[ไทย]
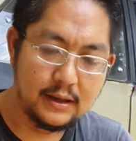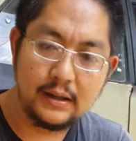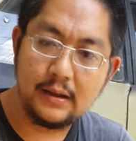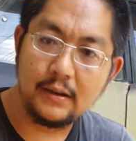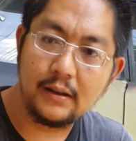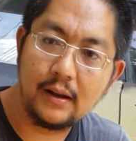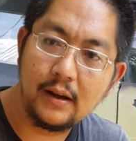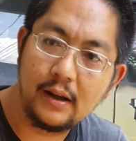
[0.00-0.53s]
อัน
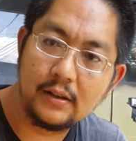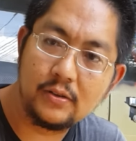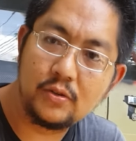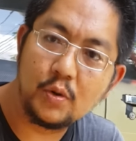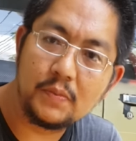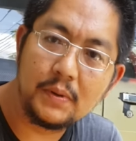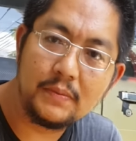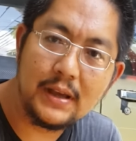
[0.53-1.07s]
นี้ก็
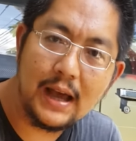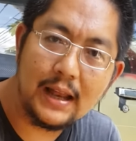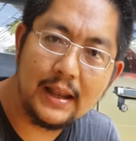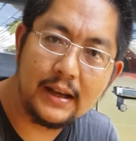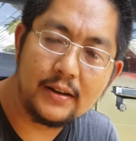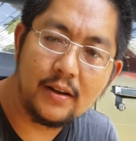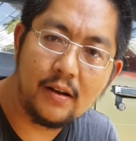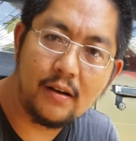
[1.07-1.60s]
ชุบน้ำยา
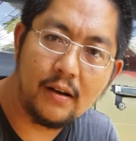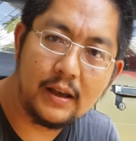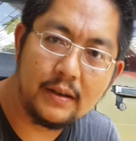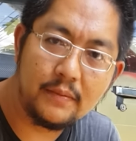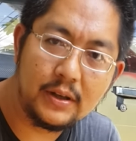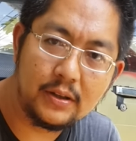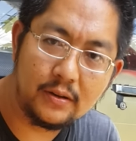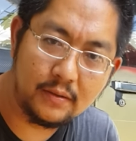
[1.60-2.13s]
เล็กน้อย
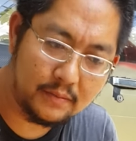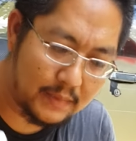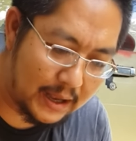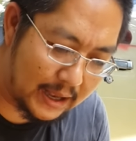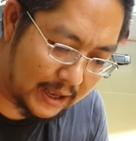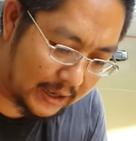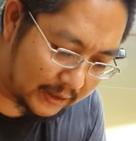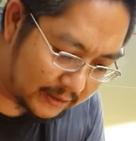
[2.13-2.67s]
ไม่ต้อง
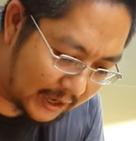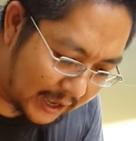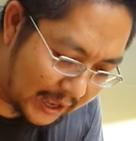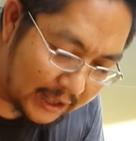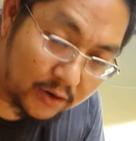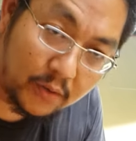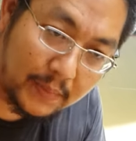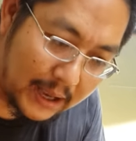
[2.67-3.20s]
มาก ทา
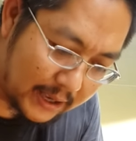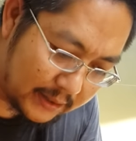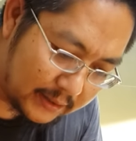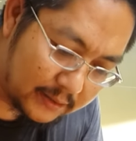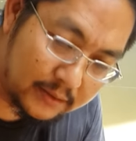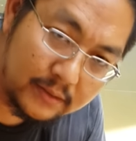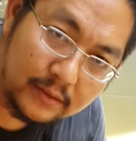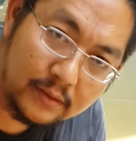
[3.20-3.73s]
ลงไป
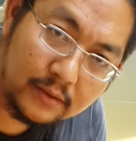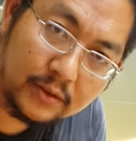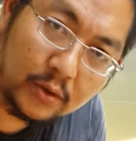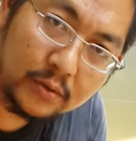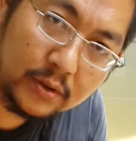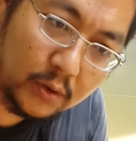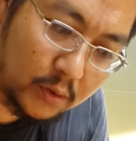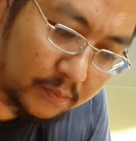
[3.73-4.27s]
ส
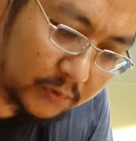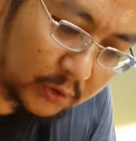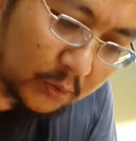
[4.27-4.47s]
ซูม